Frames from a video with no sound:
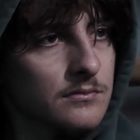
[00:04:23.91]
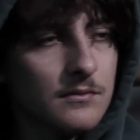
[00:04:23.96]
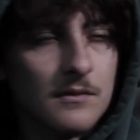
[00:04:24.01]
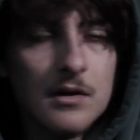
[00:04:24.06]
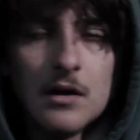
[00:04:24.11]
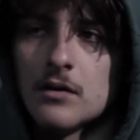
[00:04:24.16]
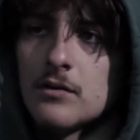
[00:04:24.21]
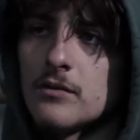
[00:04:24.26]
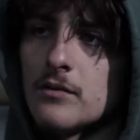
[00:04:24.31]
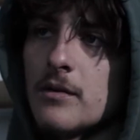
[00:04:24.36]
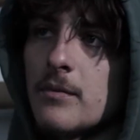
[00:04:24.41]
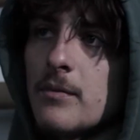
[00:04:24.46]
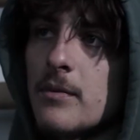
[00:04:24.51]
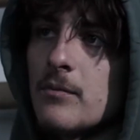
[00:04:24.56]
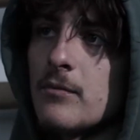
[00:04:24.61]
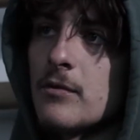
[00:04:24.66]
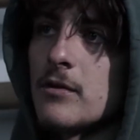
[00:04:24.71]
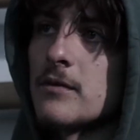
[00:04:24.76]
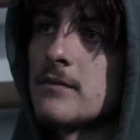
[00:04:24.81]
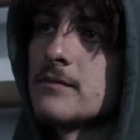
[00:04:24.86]
Ah non, y a pas
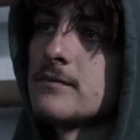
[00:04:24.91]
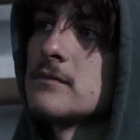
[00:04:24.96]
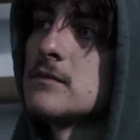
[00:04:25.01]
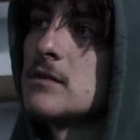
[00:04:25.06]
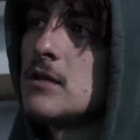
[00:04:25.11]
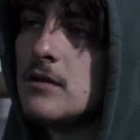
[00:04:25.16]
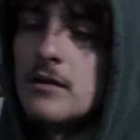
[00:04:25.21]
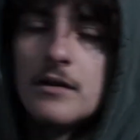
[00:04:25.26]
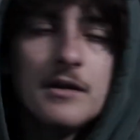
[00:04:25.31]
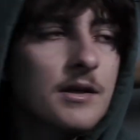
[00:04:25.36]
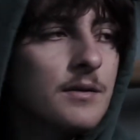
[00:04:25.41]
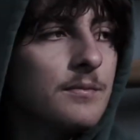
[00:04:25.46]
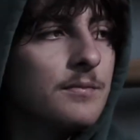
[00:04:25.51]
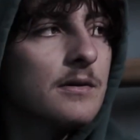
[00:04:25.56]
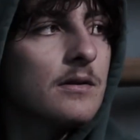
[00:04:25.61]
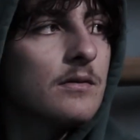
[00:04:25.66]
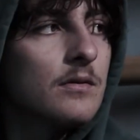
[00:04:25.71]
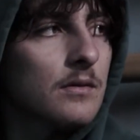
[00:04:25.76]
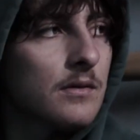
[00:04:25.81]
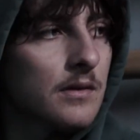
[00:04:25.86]
moyen. Y a une équipe
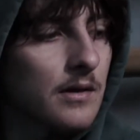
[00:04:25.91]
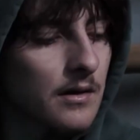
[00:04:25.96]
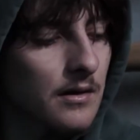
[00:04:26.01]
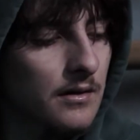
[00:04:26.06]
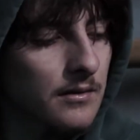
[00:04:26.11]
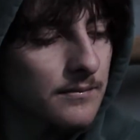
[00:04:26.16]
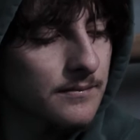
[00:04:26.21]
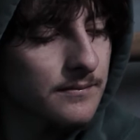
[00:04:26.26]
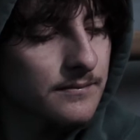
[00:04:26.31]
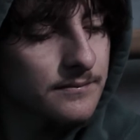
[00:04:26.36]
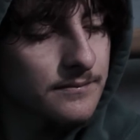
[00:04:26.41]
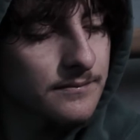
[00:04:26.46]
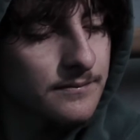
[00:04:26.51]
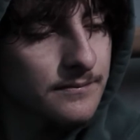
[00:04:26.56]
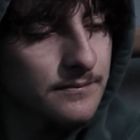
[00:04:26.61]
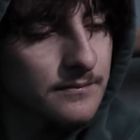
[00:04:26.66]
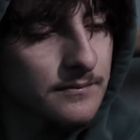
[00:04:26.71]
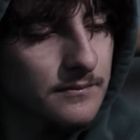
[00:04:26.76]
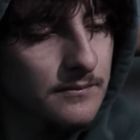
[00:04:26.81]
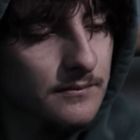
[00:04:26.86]
qui tourne derrière. Mais
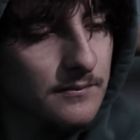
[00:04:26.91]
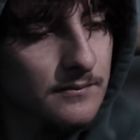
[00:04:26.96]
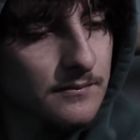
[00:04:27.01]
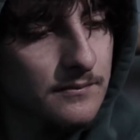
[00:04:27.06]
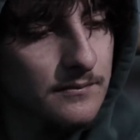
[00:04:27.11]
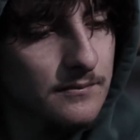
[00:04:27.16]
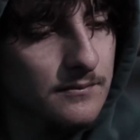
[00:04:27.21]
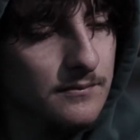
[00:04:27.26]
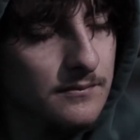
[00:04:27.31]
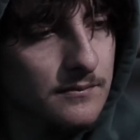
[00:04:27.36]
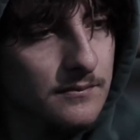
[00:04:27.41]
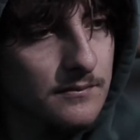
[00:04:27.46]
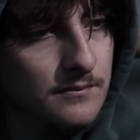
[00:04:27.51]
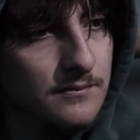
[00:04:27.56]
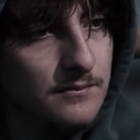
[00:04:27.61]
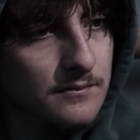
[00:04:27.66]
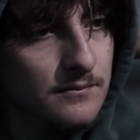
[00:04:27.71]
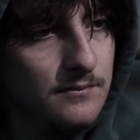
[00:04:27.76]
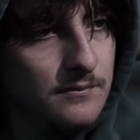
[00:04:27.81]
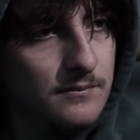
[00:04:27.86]
un petit
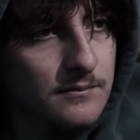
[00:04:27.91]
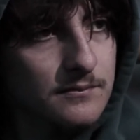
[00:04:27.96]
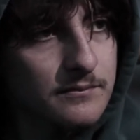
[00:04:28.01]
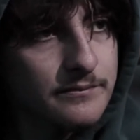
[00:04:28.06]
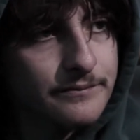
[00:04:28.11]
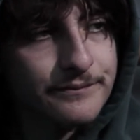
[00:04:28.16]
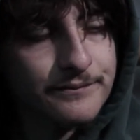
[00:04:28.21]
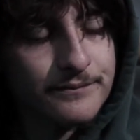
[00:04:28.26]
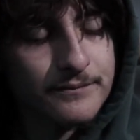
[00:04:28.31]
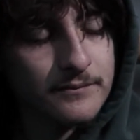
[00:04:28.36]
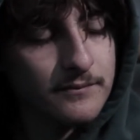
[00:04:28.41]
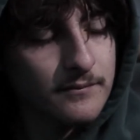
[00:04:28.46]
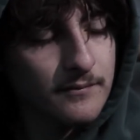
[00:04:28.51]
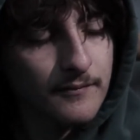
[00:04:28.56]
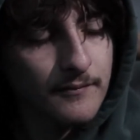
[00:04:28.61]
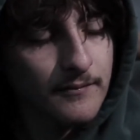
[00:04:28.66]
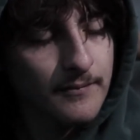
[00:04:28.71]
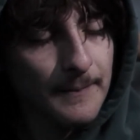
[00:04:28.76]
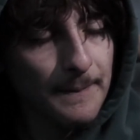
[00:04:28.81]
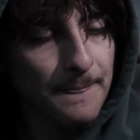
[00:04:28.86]
prix parce que je viens toutes les
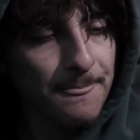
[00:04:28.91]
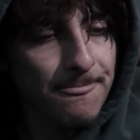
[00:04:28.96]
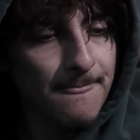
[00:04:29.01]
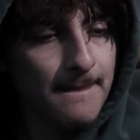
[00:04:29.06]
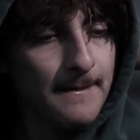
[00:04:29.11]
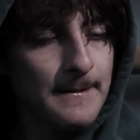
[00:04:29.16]
semaines et.